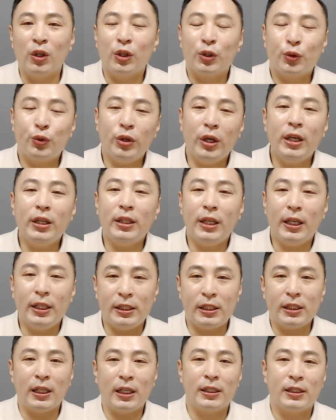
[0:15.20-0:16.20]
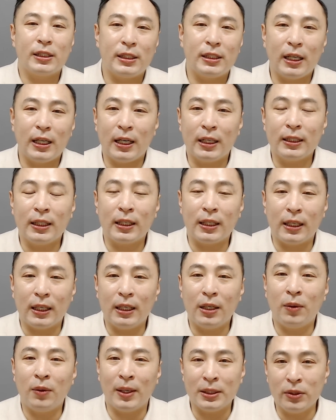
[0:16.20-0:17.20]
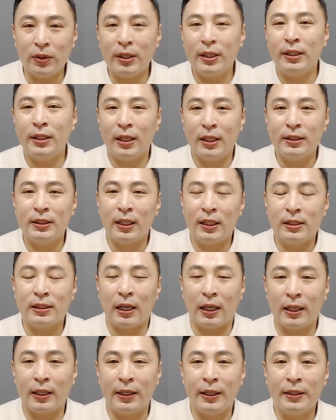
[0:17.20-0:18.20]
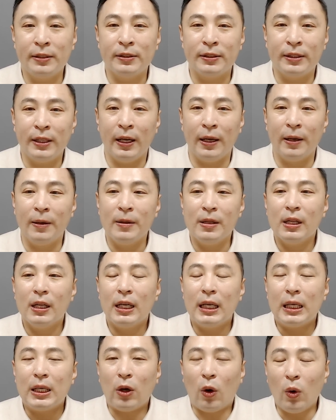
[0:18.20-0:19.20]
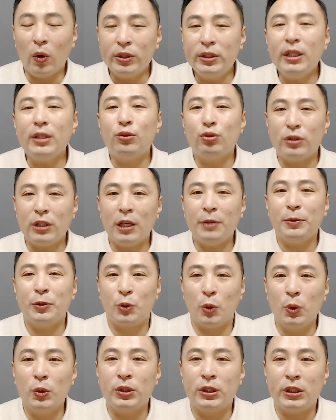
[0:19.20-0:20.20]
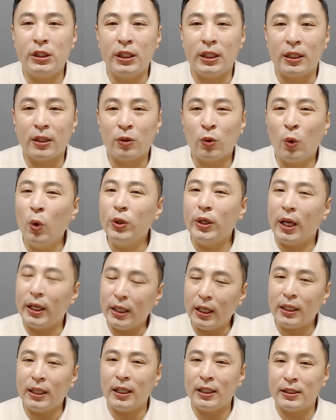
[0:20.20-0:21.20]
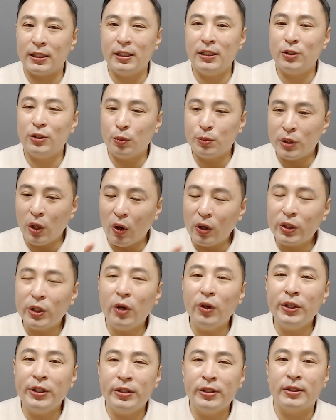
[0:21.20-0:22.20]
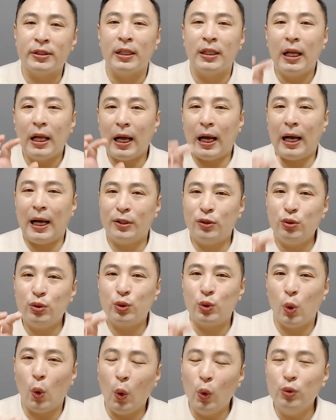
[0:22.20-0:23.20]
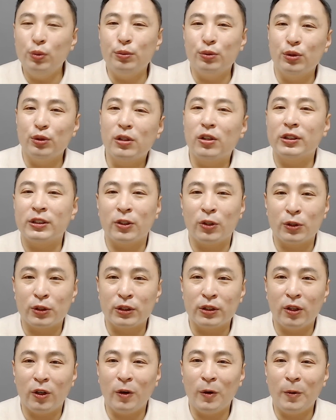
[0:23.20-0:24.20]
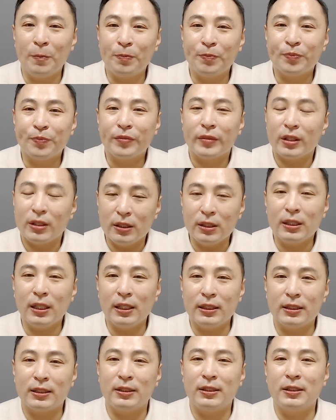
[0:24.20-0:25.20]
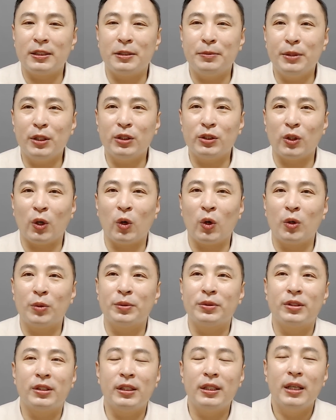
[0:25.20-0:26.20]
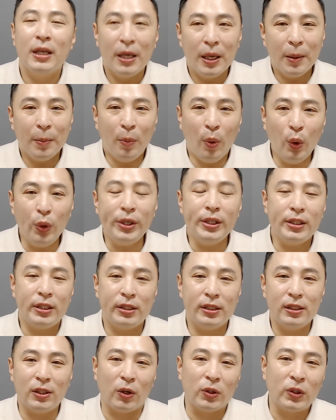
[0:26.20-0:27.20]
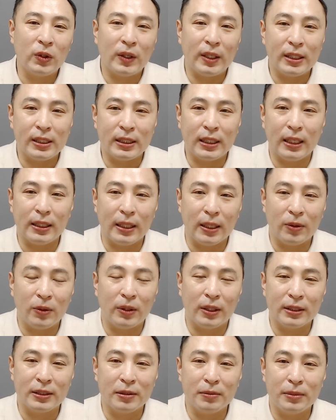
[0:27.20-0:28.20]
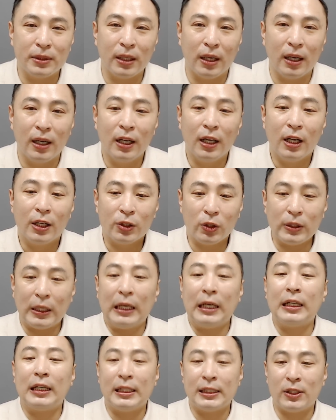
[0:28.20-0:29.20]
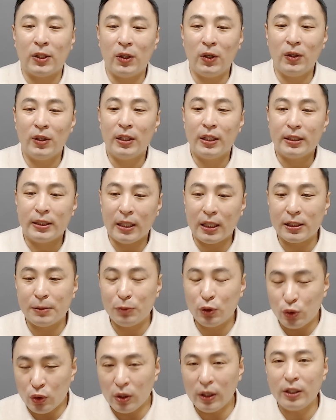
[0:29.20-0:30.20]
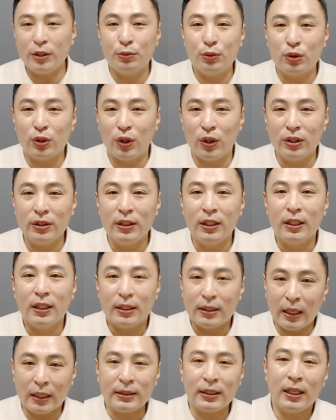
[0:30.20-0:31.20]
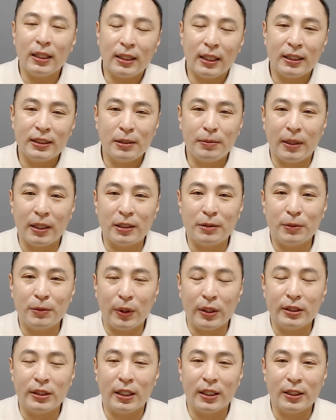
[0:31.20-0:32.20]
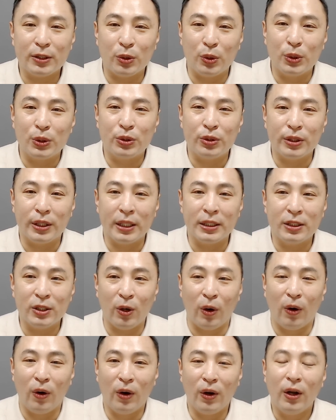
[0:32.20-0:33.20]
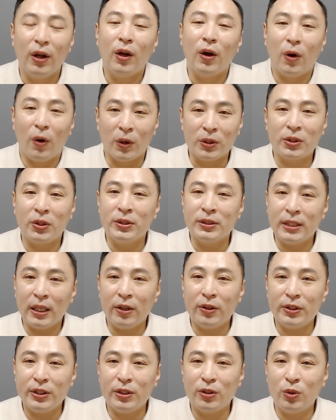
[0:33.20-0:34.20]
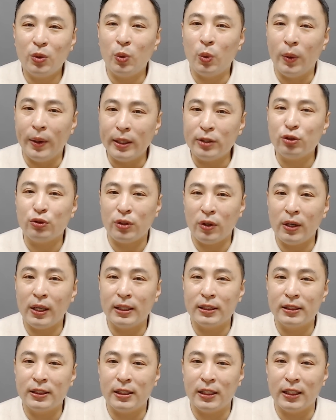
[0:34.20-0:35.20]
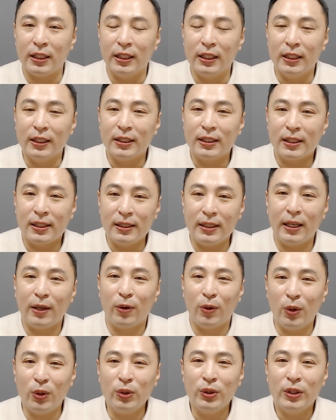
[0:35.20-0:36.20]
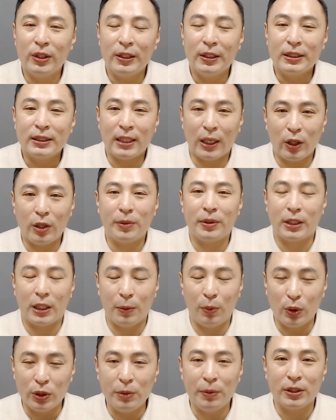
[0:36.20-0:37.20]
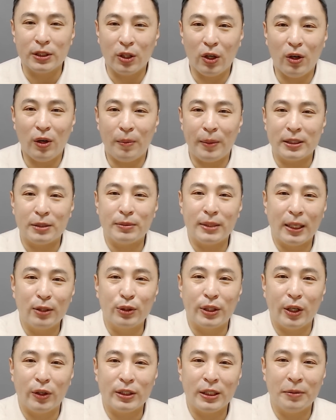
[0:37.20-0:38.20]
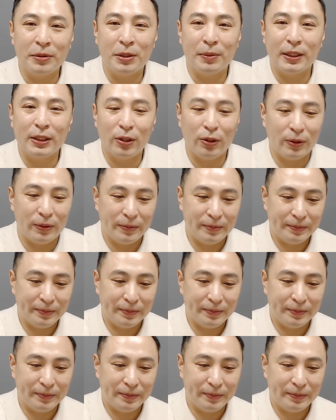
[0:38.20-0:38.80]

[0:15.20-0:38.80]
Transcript: Q&A 시간을 진행하다가 화성에 대한 얘기를 잠깐 했는데 어디에 투자하면 좋을지 그 얘기까지 좀 섞여 있는 아주 좋은 물건이거든요. 끝까지 들으시면 여러분들이 포인트를 얻어가는 시간이 될 것 같습니다. 더 나아가서 제가 지금 추천하는 물건 낙찰까지 받으면 굉장히 좋을 수 있겠죠. 어떤 사연이 있고 왜 추천하는지 그 내용 자료함을 함께 보시면서 말씀 나눌게요. 잠시만요.